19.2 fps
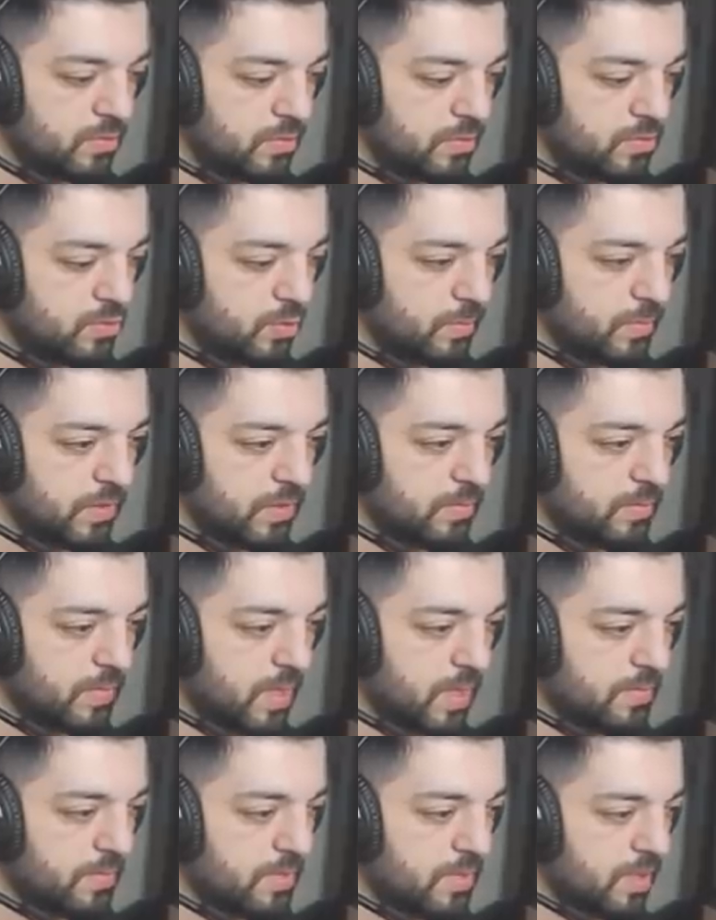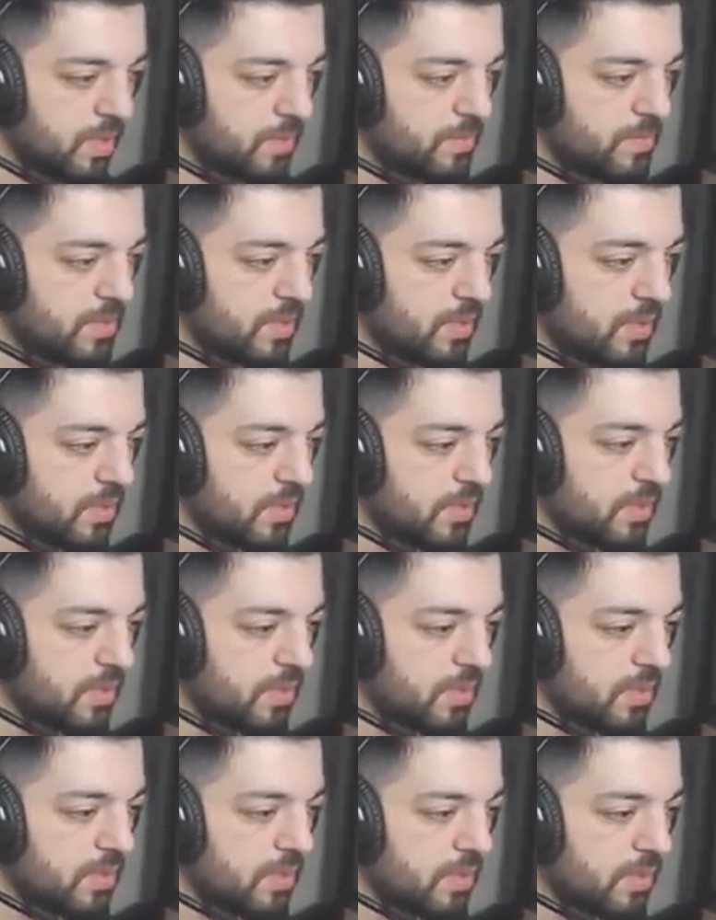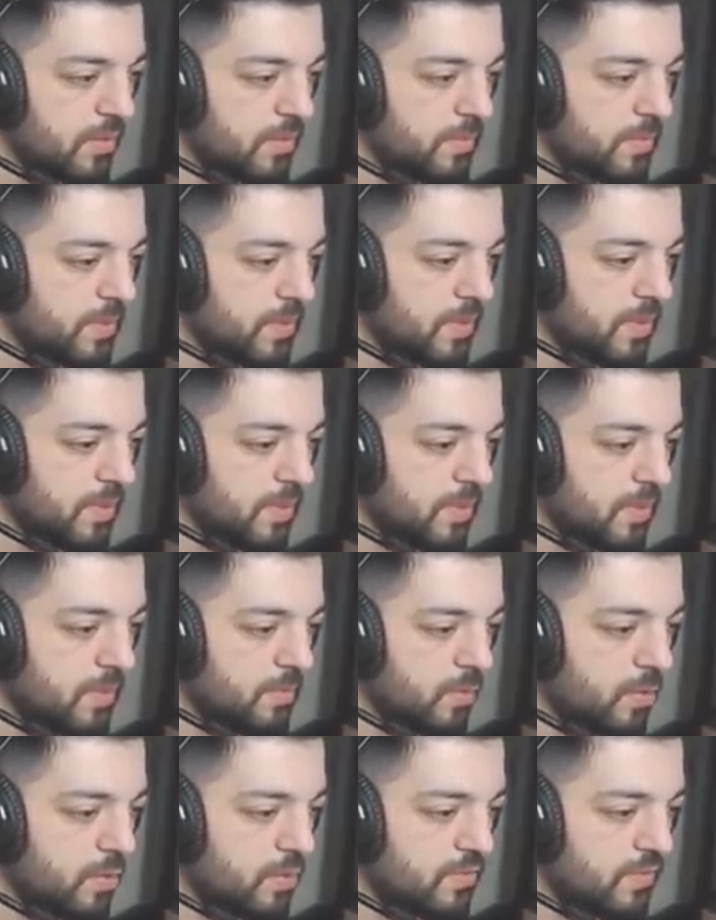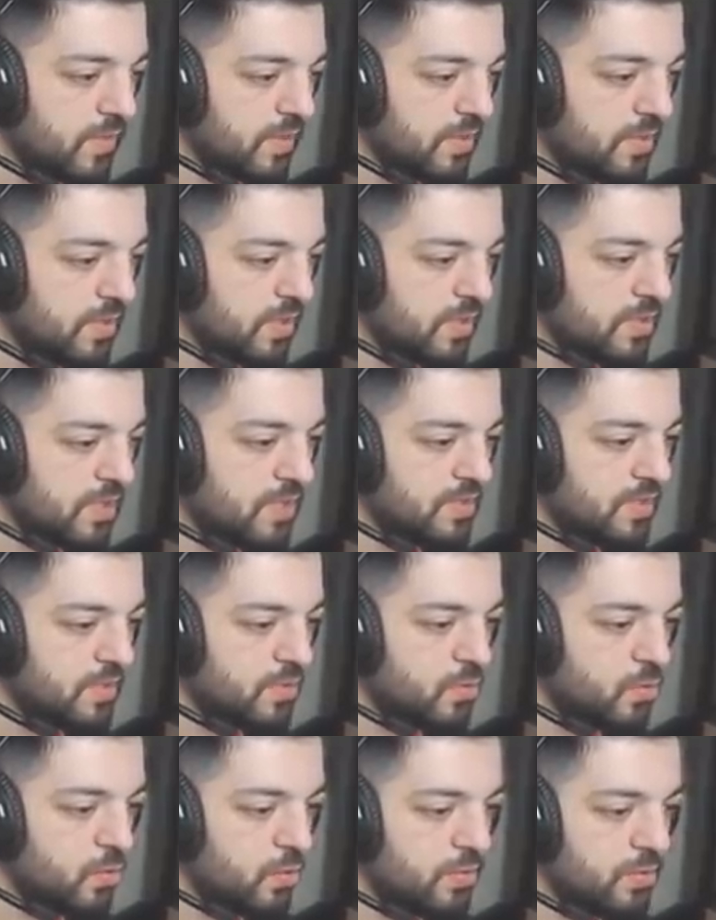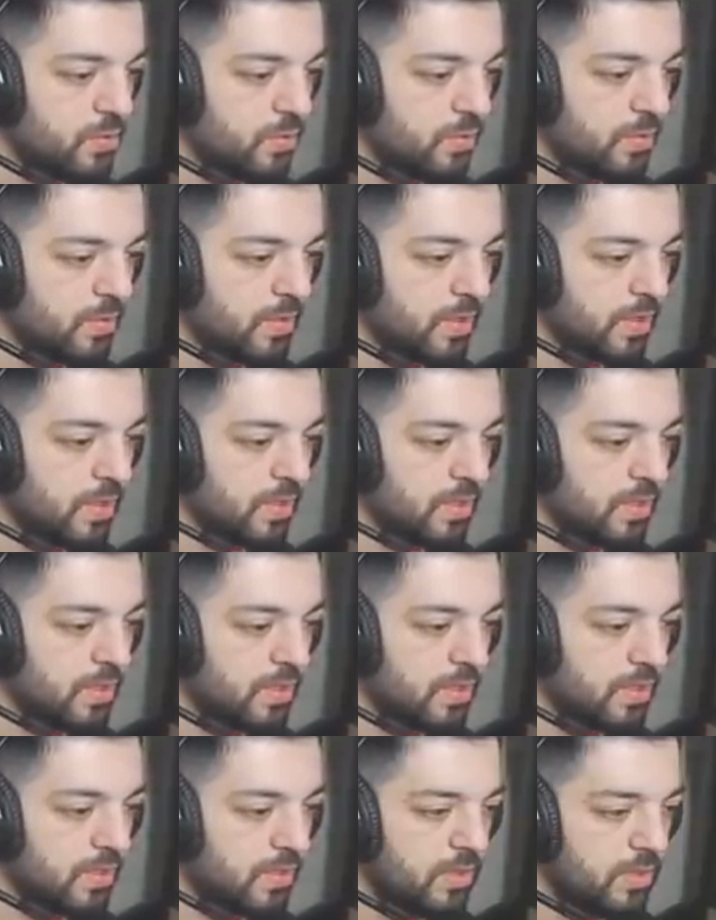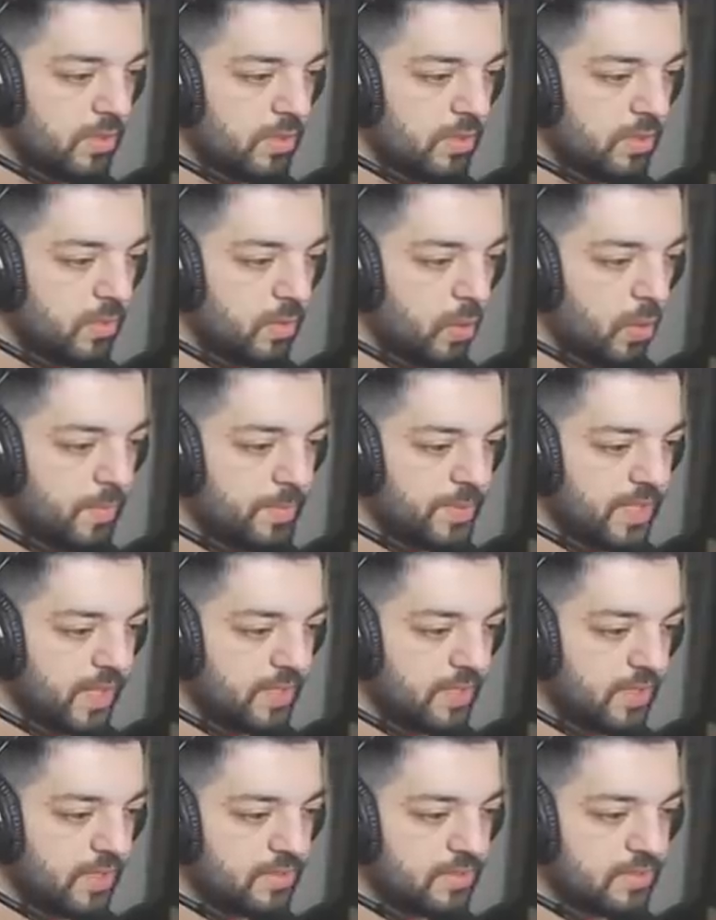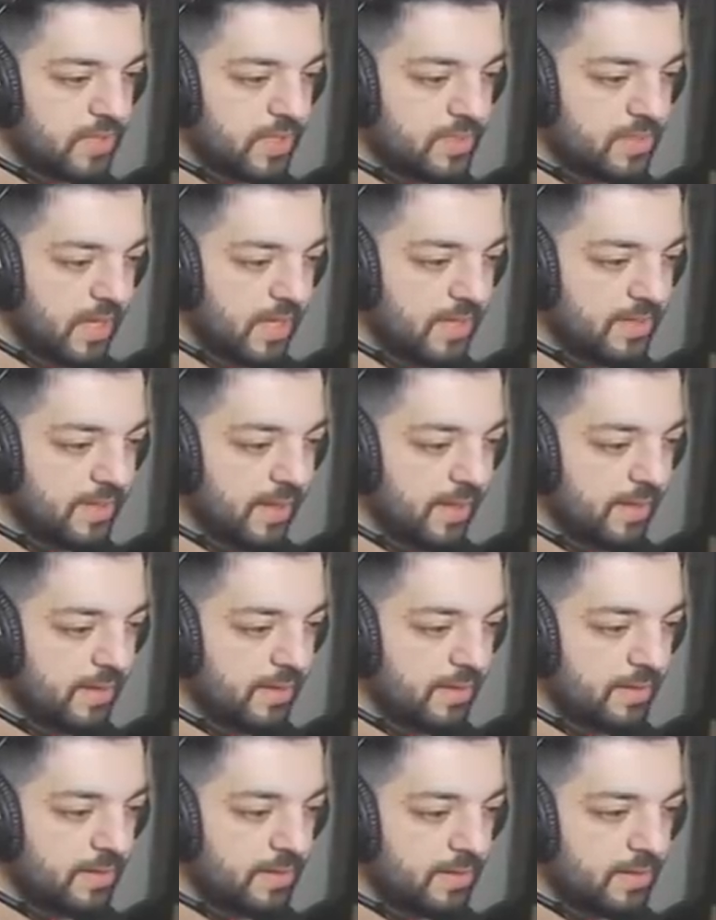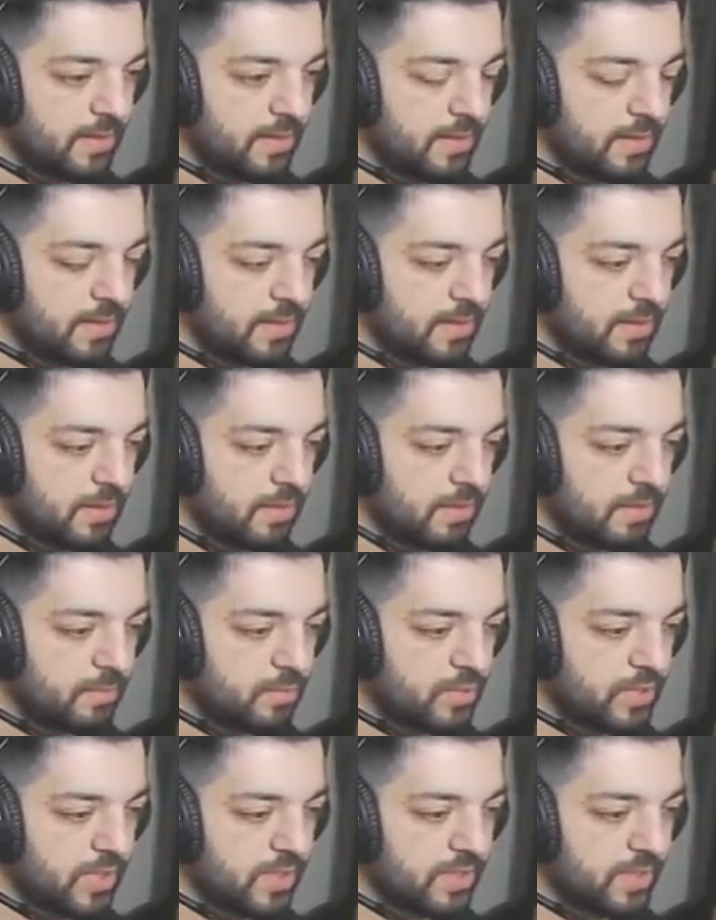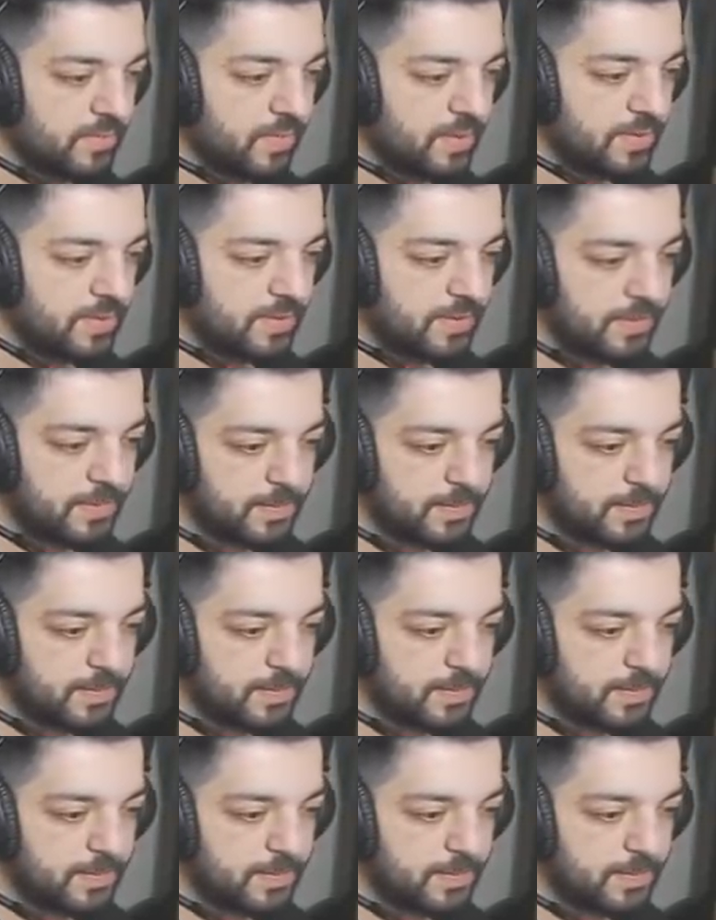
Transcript: Şunları toplayalım mermi kalmayacak. Bir M4 falan geçersek çok iyi olur ya. O bir dakika ses geldi. Burada adam var.